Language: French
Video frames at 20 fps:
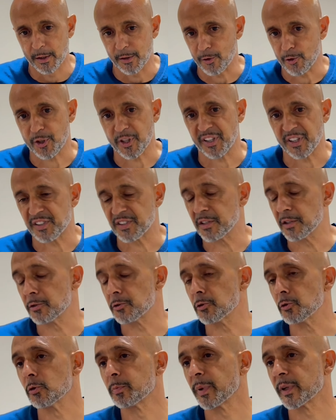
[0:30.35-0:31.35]
je reste
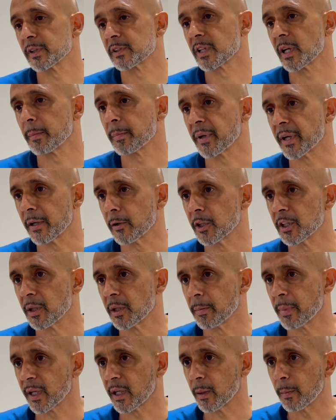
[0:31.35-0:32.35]
déçu parce qu'après, on
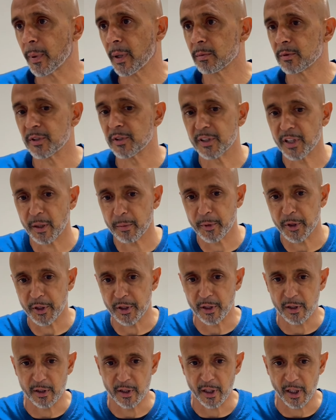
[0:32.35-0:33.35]
n'était pas capable de
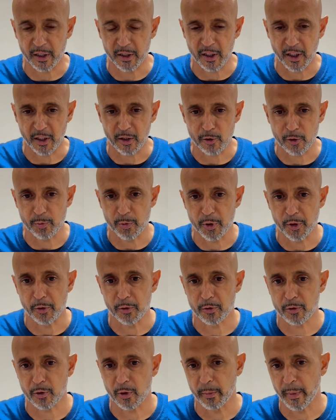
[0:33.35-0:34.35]
terminer les dernières 15
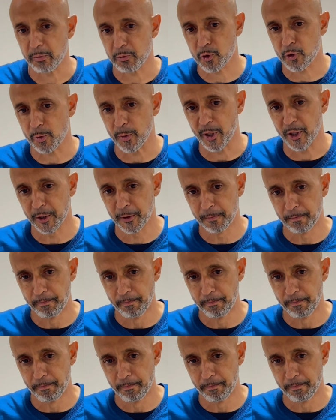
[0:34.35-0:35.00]
minutes sur le même chemin.